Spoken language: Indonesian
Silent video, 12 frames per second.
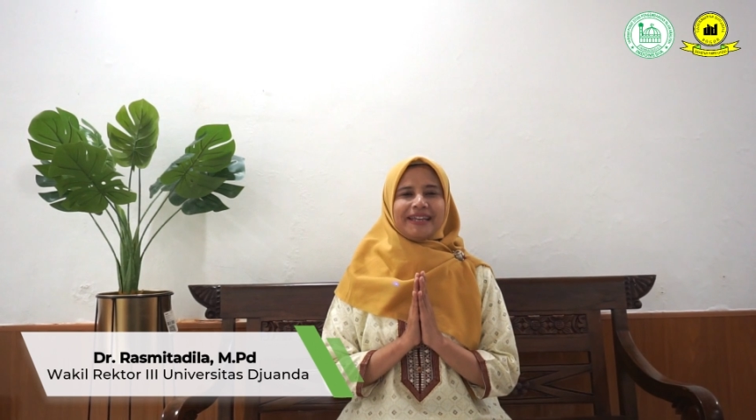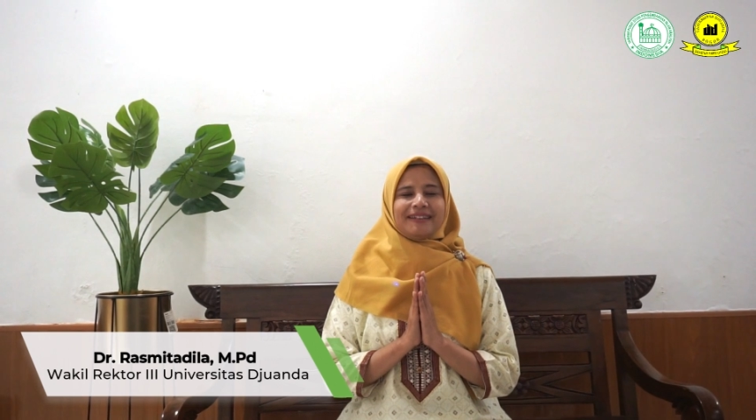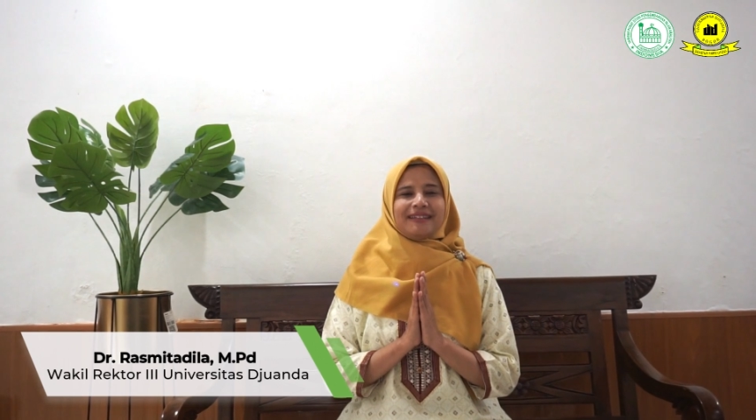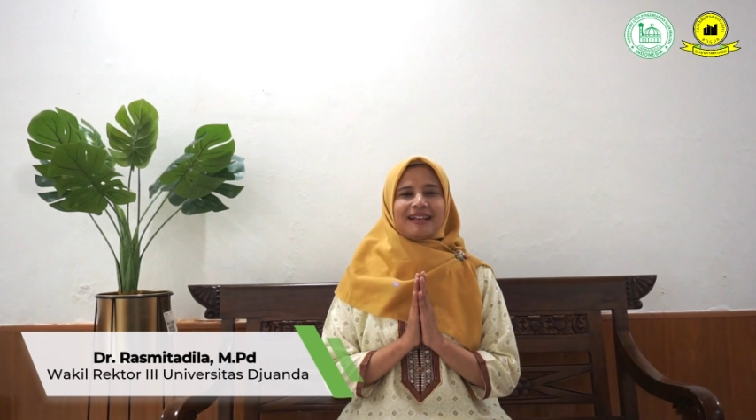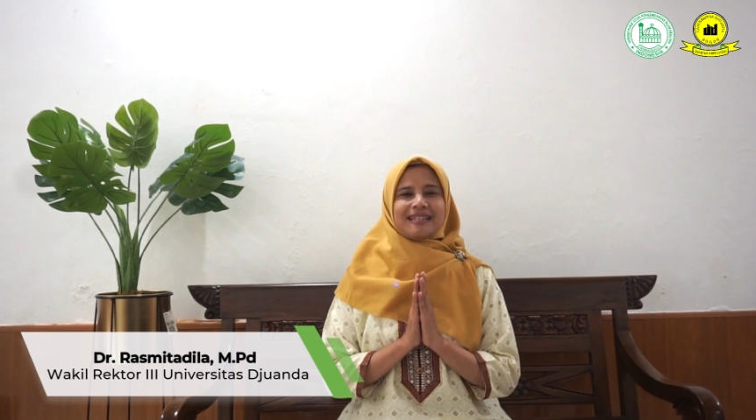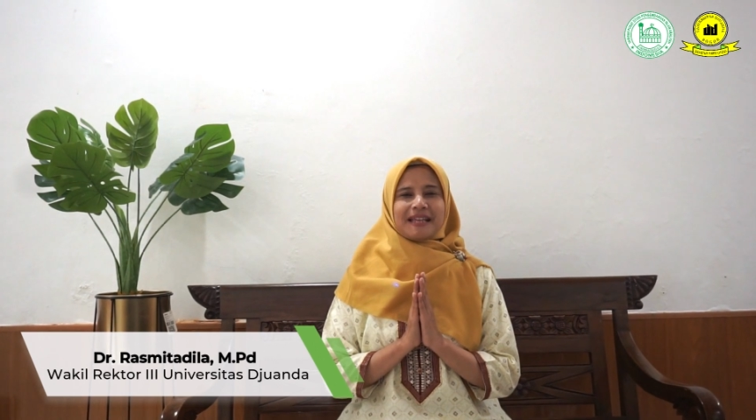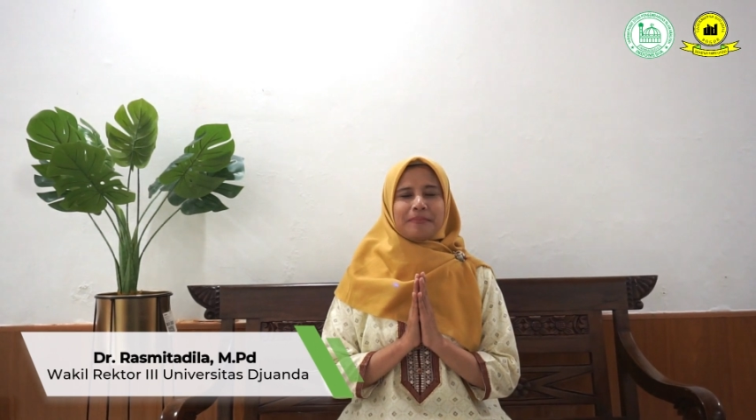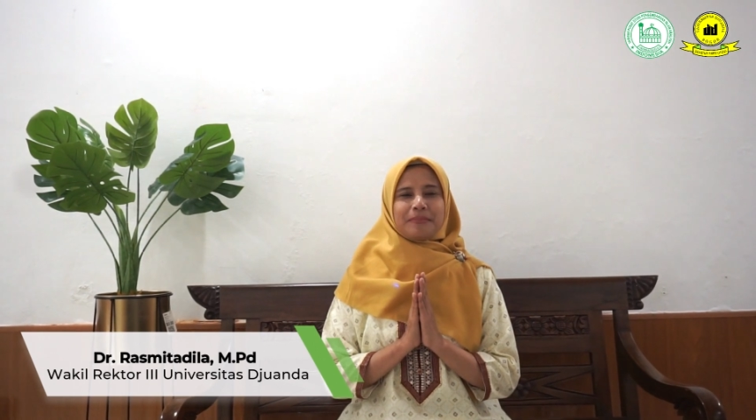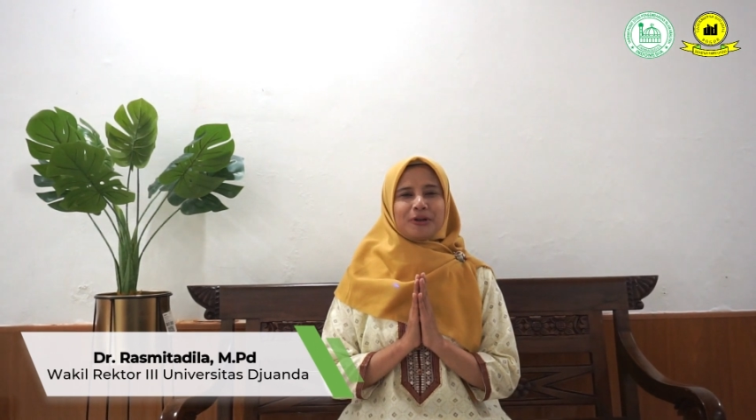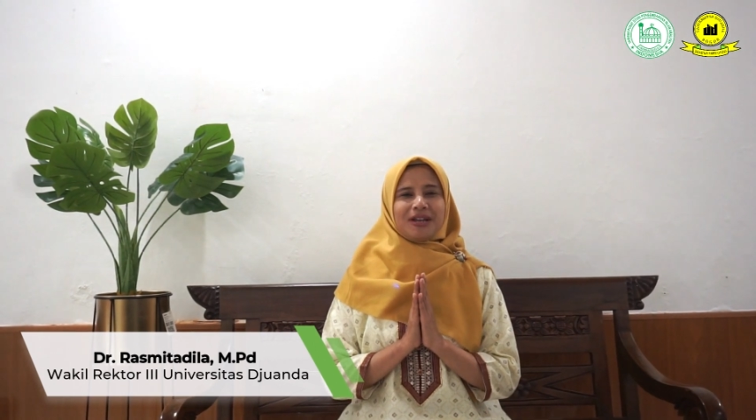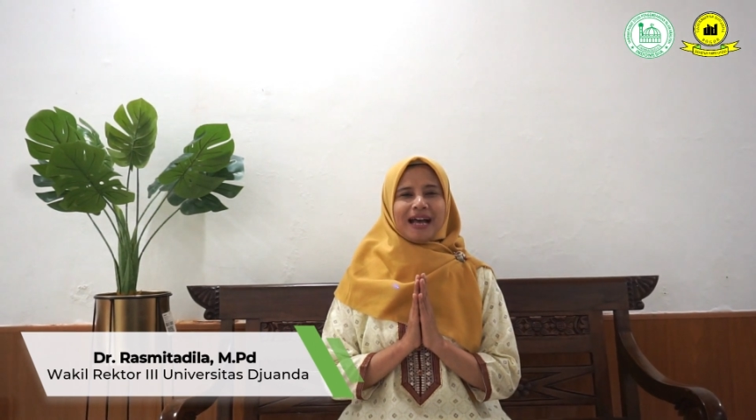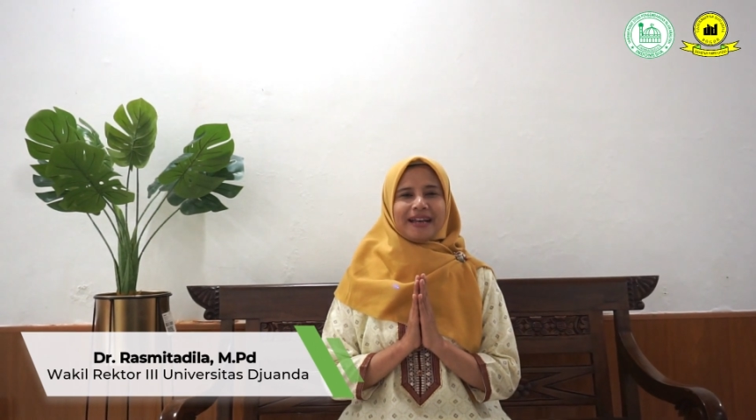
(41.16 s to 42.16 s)
kita
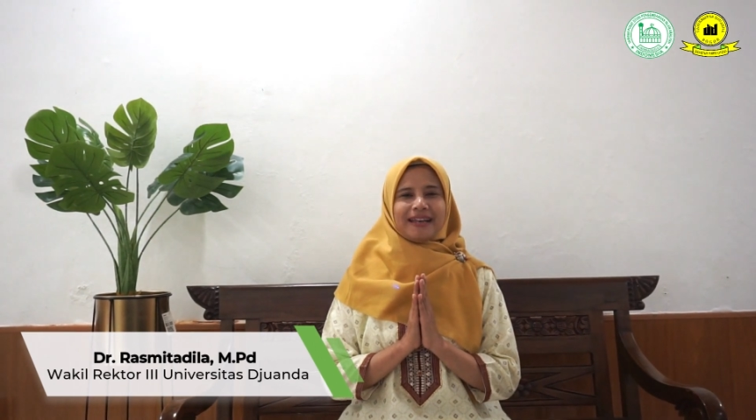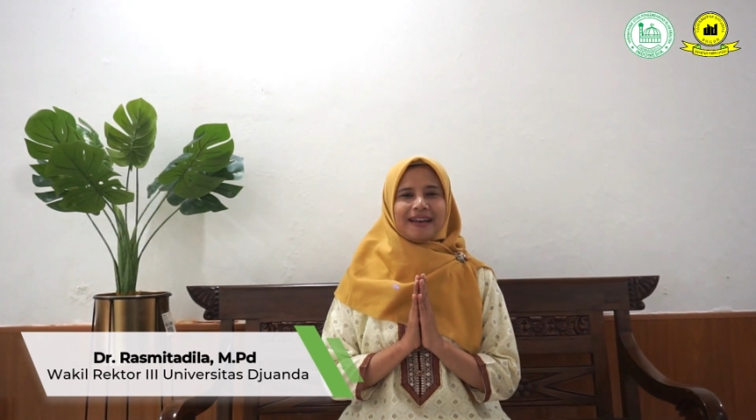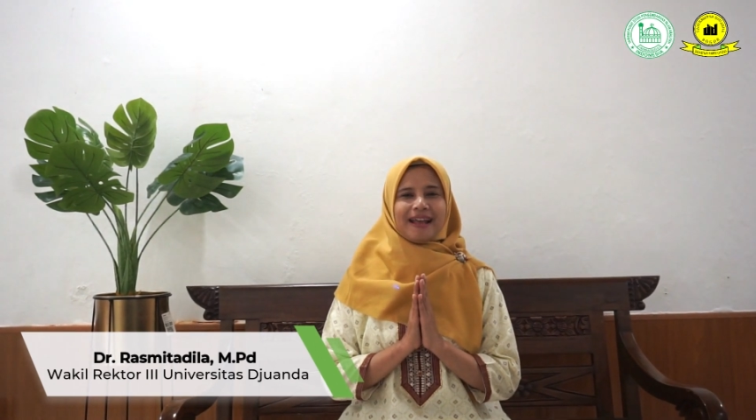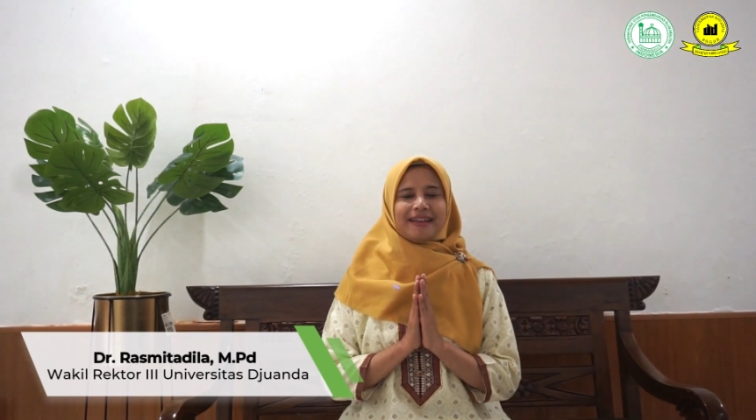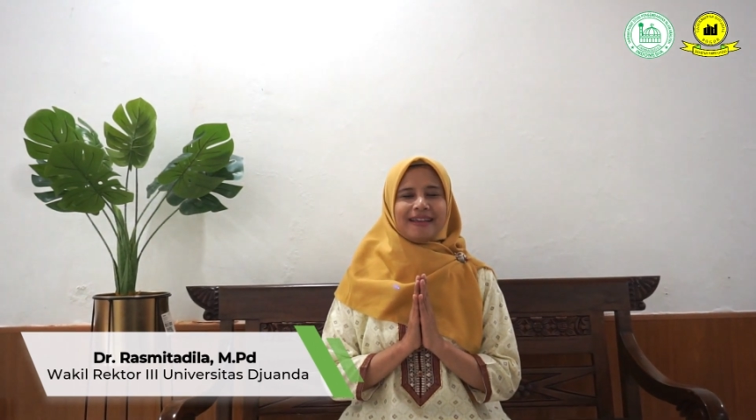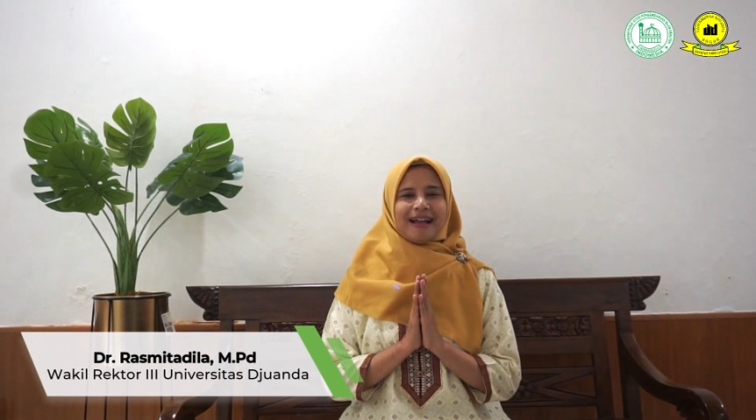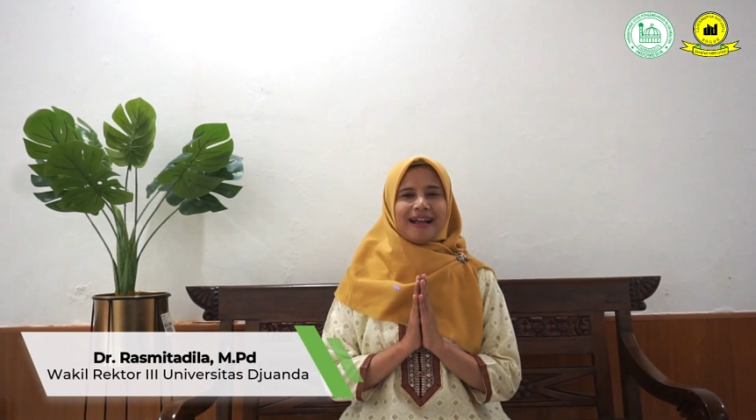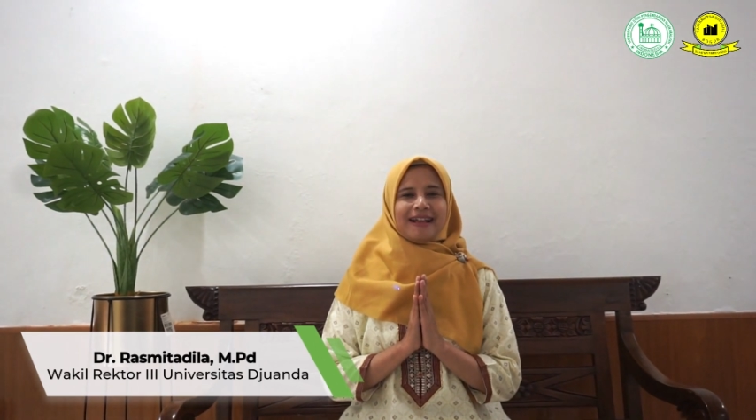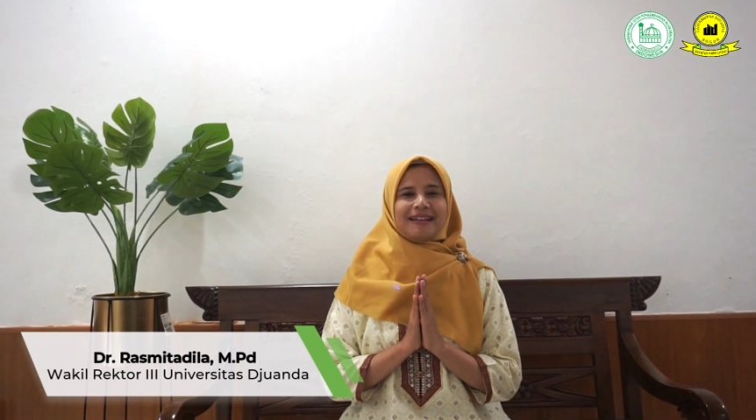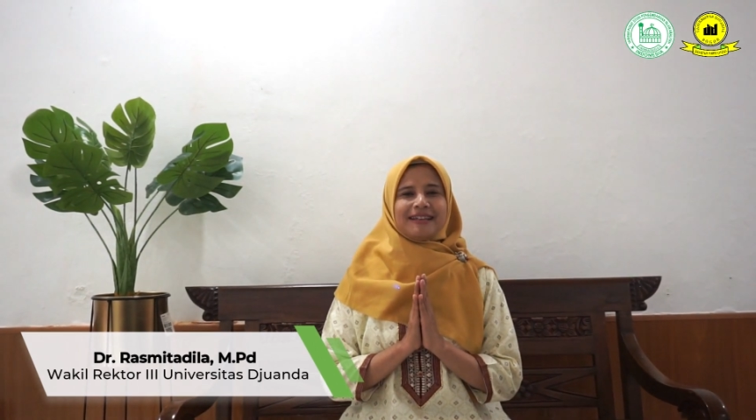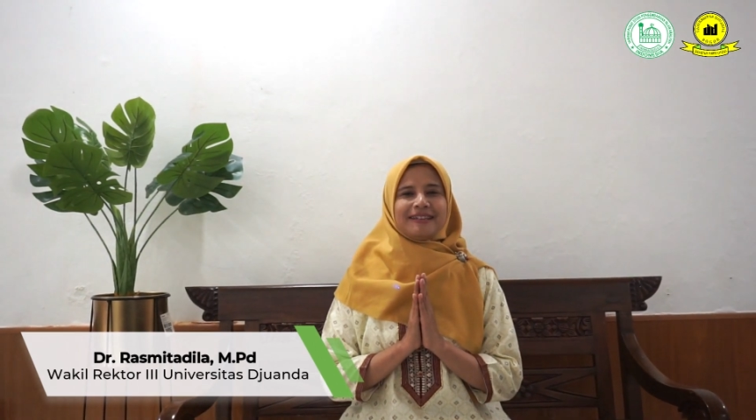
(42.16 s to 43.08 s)
sambut hari raya